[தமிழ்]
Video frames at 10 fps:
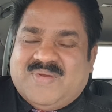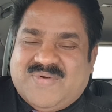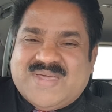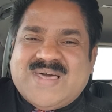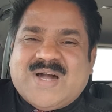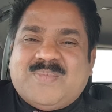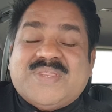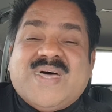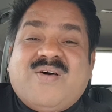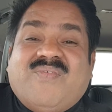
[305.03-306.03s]

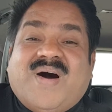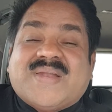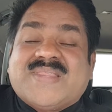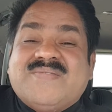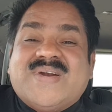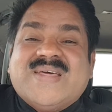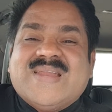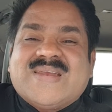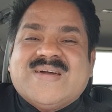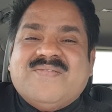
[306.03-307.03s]
வேதாகமம் தான் வார்த்தை
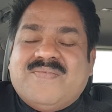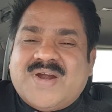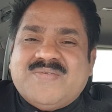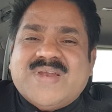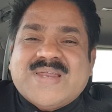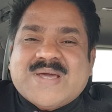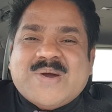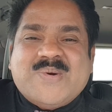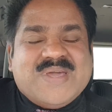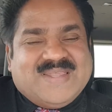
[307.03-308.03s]
வடிவில் இருக்க வடிவில்
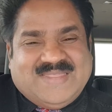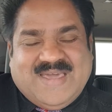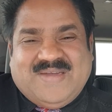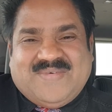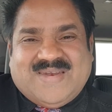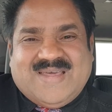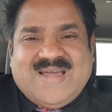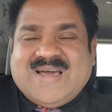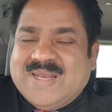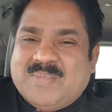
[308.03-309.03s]
இருக்கக்கூடிய தேவன்
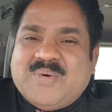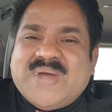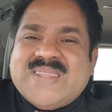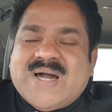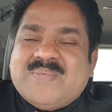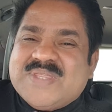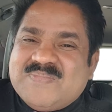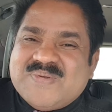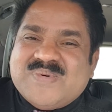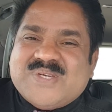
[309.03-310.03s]
நம்ம வேதாகமத்தை
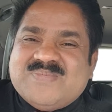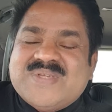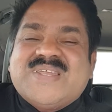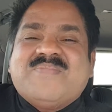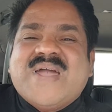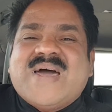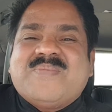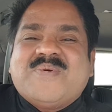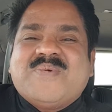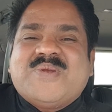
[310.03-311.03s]
பின்பற்றும் போது நம்ம யாரை
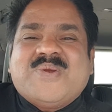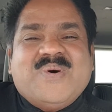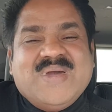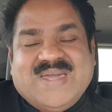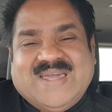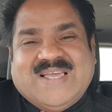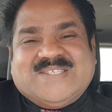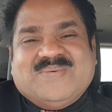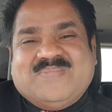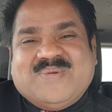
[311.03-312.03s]
பின்பற்றுறோம்
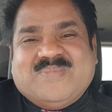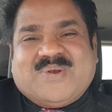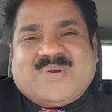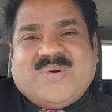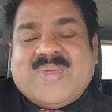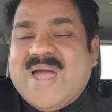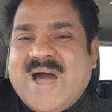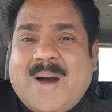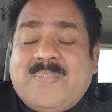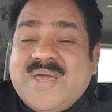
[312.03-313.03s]
இயேசுவை பின்பற்றுறோம்
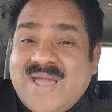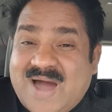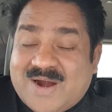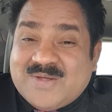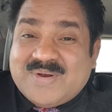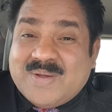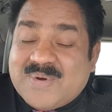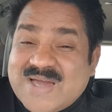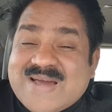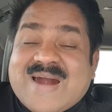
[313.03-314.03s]
அப்படி ஆண்டவர்
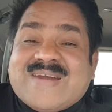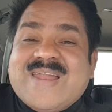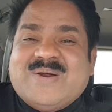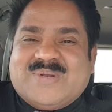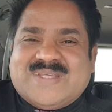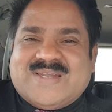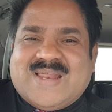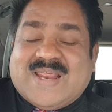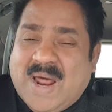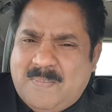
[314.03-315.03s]
நமக்கு கட்டளை
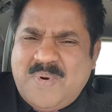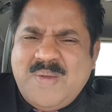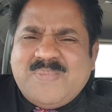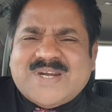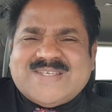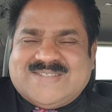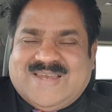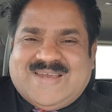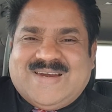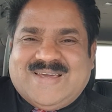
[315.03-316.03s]
கொடுத்துருக்கிறார் அப்படிப்பட்ட
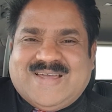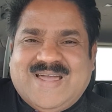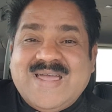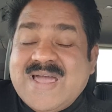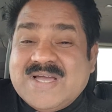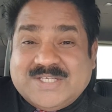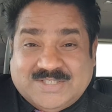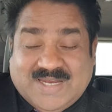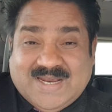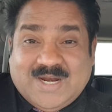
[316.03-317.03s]
ஜனங்களுக்கு
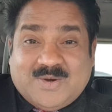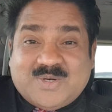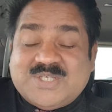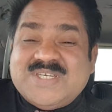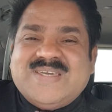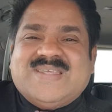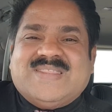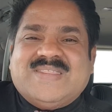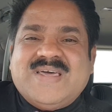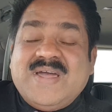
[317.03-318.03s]
ஜனங்களை குறித்து
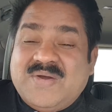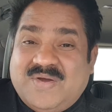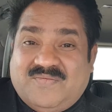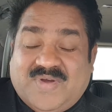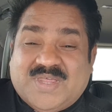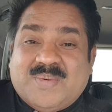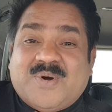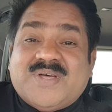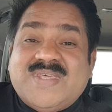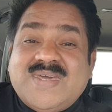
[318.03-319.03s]
இந்த வேத
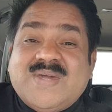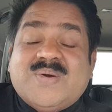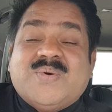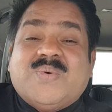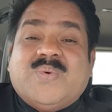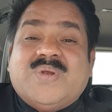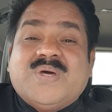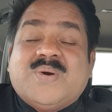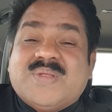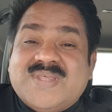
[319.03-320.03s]
பகுதி ஒன்று
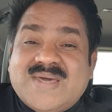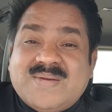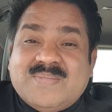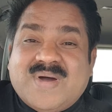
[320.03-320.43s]
குருந்தியர்